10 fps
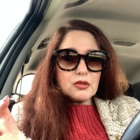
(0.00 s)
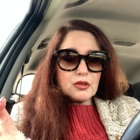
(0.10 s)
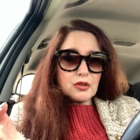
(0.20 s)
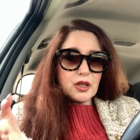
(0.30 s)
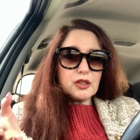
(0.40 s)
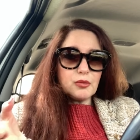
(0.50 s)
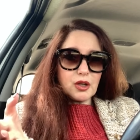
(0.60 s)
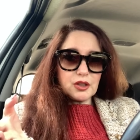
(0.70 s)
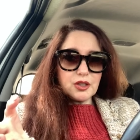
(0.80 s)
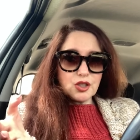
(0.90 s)
на этом
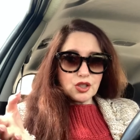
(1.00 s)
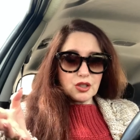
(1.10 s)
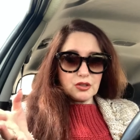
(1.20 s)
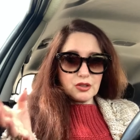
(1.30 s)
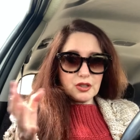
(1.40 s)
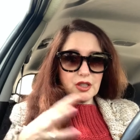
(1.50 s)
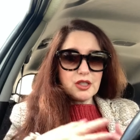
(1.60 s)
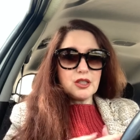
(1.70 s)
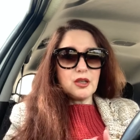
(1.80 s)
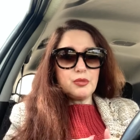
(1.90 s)
как-то держалась,
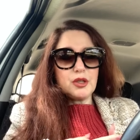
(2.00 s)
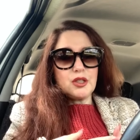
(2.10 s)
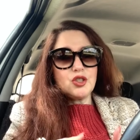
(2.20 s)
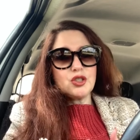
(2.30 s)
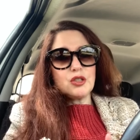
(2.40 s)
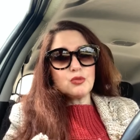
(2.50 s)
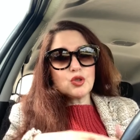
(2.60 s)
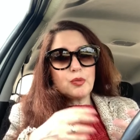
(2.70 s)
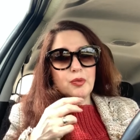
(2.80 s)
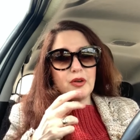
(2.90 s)
знаете, я периодически
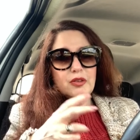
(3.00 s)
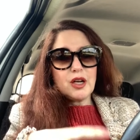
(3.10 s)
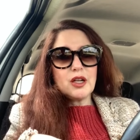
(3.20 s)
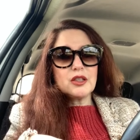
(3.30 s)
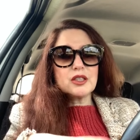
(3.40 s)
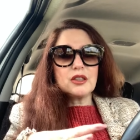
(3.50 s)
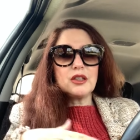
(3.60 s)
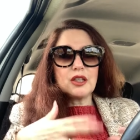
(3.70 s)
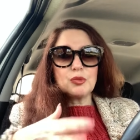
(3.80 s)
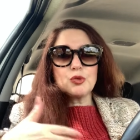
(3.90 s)
немножко поправлялась,
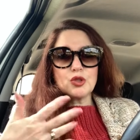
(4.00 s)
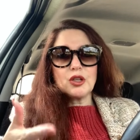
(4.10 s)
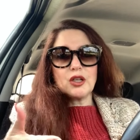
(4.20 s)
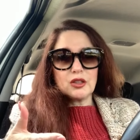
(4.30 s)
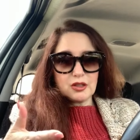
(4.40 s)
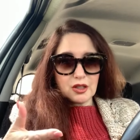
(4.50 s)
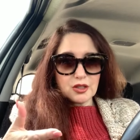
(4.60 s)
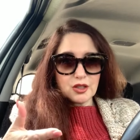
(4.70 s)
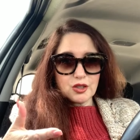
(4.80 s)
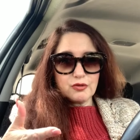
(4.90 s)
когда я отпускала,
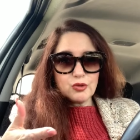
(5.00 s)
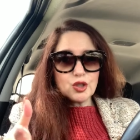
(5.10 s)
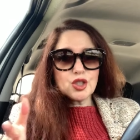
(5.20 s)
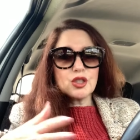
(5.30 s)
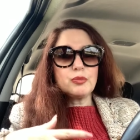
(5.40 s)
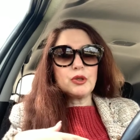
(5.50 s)
так скажем, вожжи,